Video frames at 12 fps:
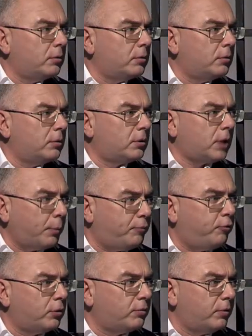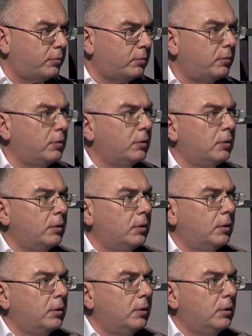А? Стаб-фонд. Стаб-фонд, да, да. да.